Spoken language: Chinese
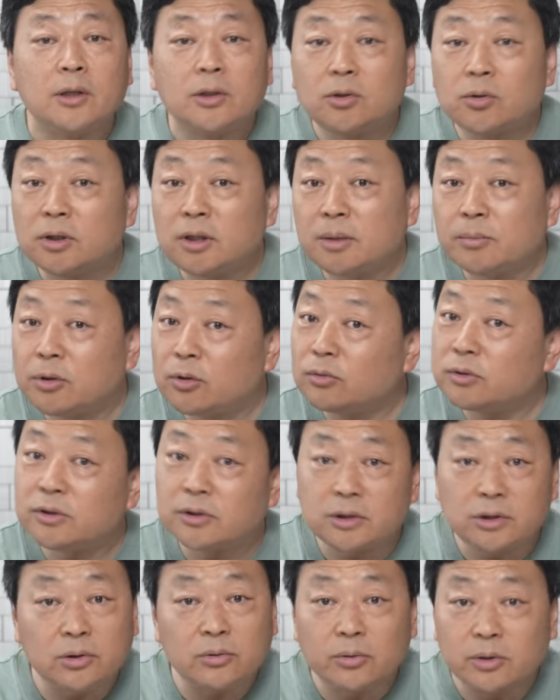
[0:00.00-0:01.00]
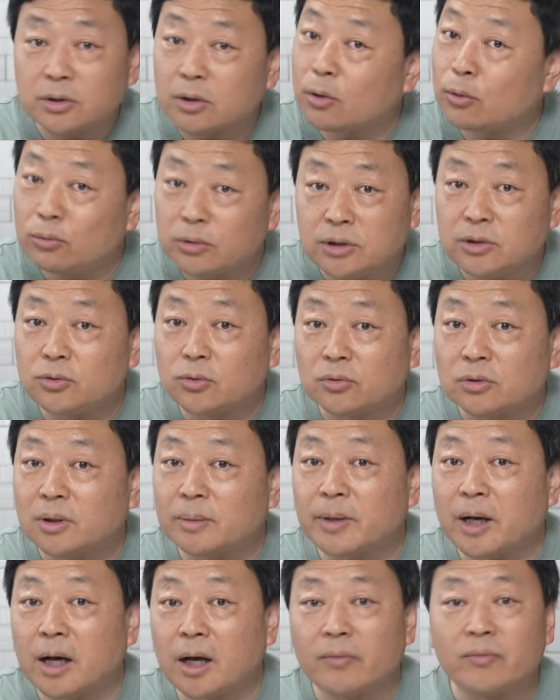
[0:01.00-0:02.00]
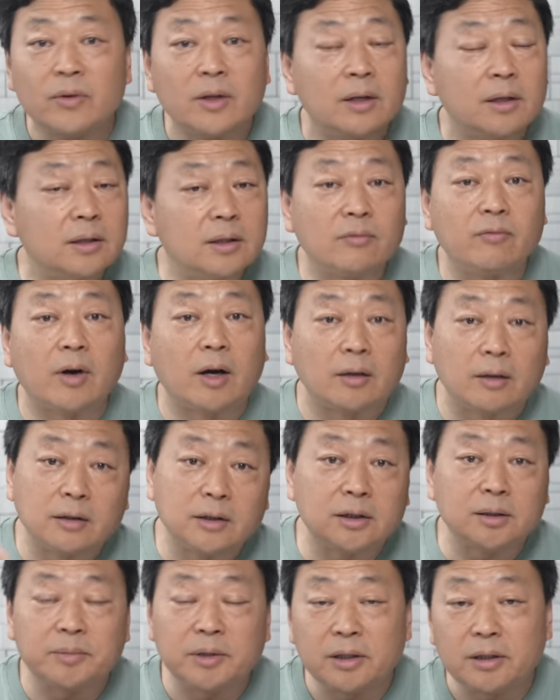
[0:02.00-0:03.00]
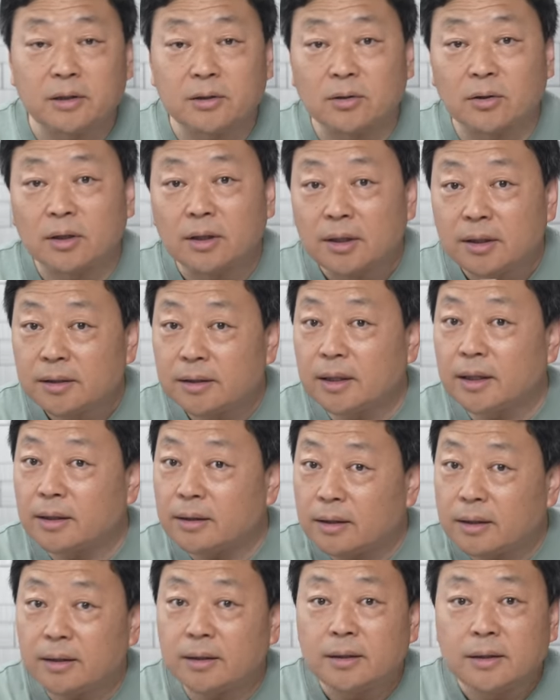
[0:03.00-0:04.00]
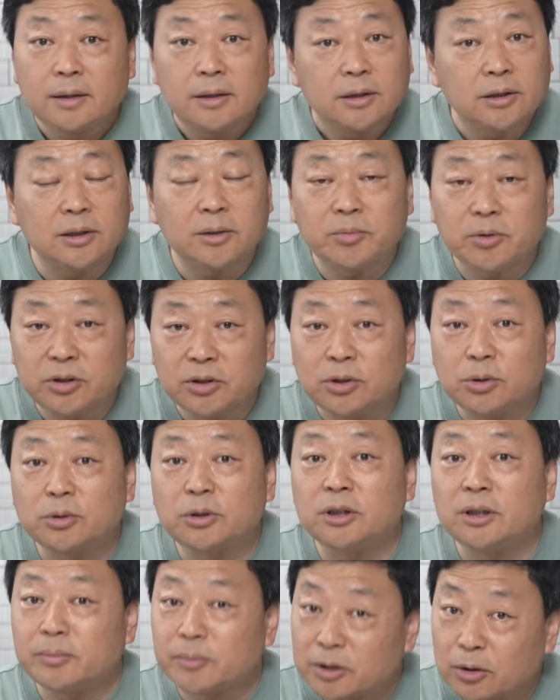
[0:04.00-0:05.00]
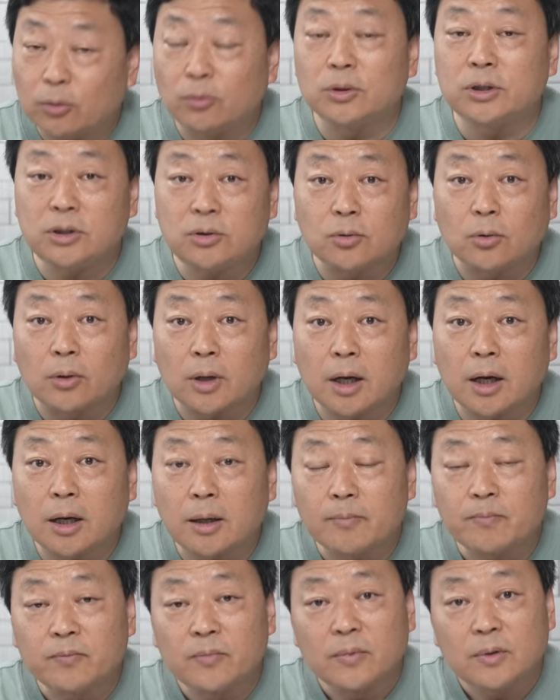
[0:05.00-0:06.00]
说你们公司是有个叫胡继勇的吗？在网上视频里头，那个人是不是就是你们的胡继勇啊？